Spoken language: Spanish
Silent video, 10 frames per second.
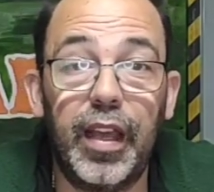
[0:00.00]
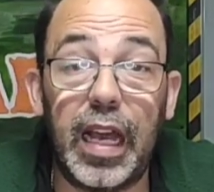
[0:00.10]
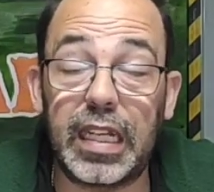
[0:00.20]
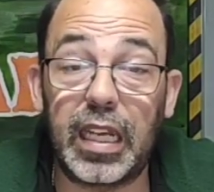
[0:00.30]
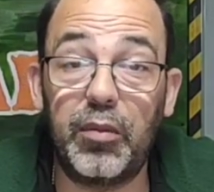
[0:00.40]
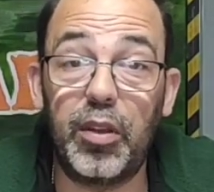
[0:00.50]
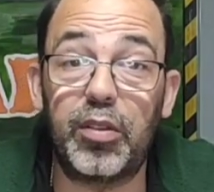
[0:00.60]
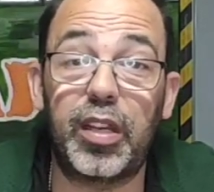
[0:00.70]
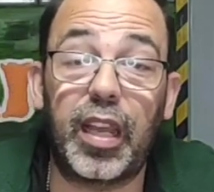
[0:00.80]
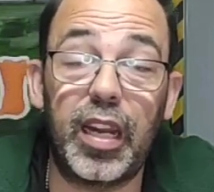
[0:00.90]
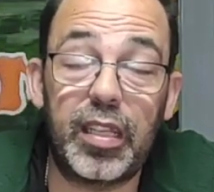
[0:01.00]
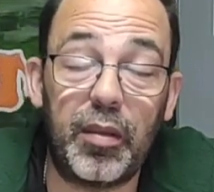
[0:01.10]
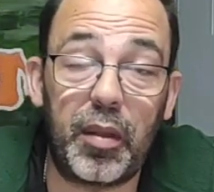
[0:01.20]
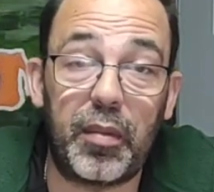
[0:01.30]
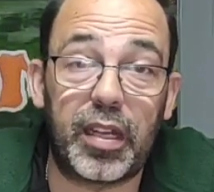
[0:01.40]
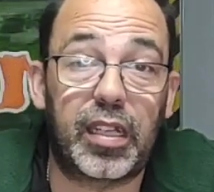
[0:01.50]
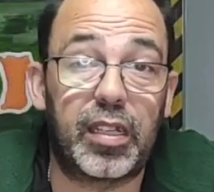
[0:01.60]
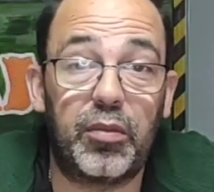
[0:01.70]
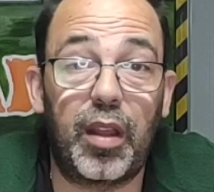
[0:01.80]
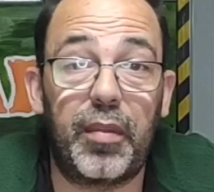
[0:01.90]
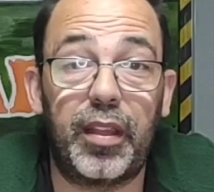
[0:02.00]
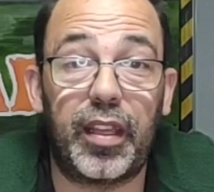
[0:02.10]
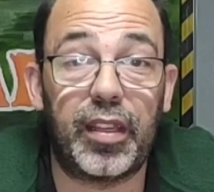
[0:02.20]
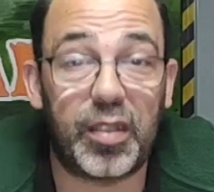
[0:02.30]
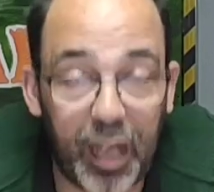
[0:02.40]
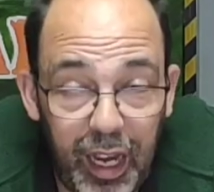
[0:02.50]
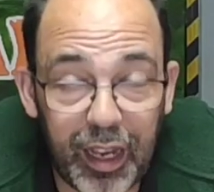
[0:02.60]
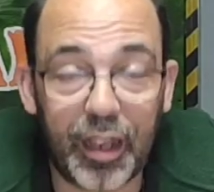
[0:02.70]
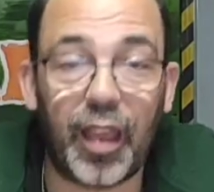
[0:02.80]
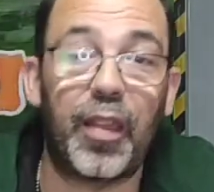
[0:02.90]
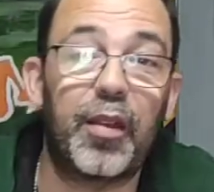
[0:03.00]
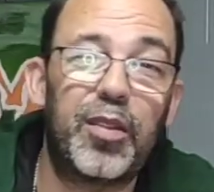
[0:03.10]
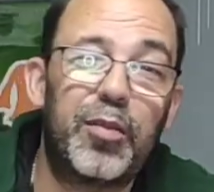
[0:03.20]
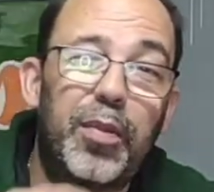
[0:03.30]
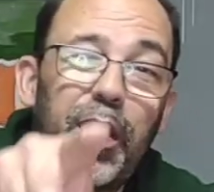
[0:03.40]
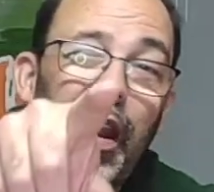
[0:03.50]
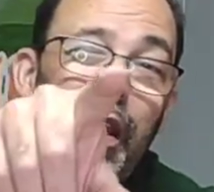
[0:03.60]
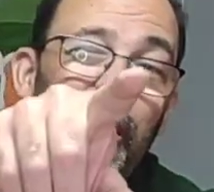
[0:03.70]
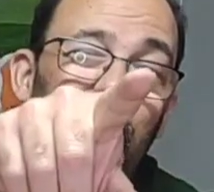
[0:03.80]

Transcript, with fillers: Así que bueno, si queréis saber más, que seguramente sí, quedaros después de la